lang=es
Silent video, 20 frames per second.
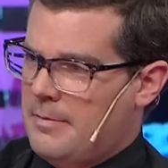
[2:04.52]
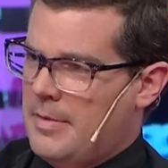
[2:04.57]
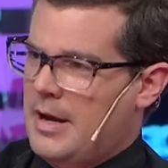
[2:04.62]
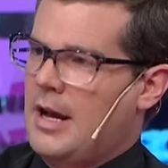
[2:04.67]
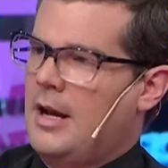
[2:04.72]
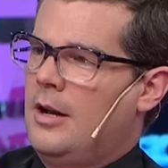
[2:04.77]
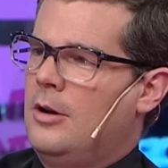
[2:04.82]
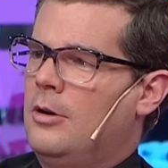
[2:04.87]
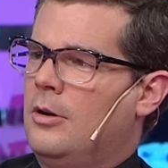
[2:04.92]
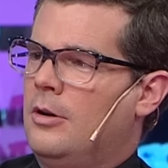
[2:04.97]

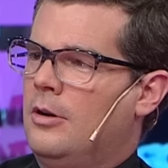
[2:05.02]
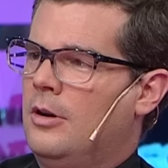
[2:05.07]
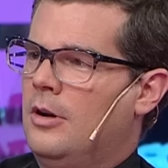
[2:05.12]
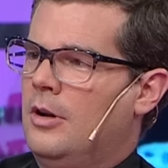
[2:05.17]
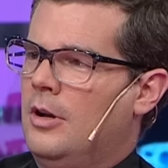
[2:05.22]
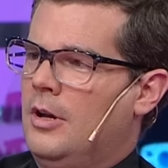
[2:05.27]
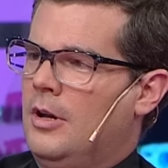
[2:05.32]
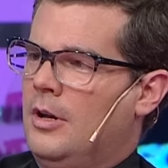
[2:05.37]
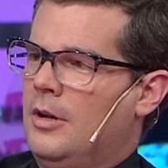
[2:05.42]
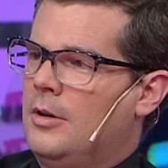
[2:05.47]
Melo,
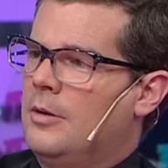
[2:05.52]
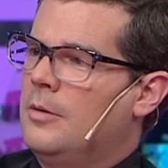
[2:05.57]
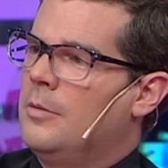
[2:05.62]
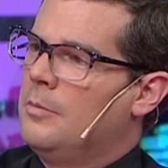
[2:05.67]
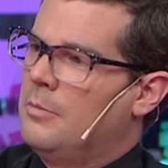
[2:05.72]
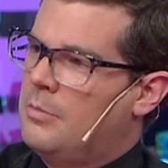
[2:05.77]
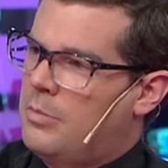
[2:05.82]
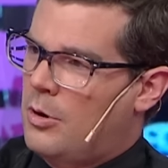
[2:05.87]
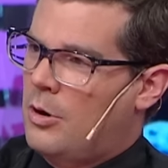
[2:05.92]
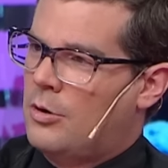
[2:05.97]

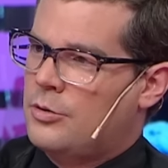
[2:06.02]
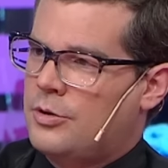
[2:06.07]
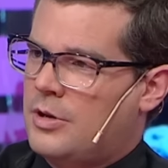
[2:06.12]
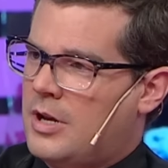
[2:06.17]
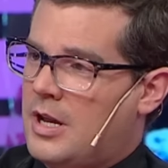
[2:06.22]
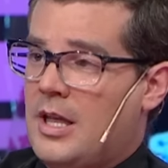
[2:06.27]
vos,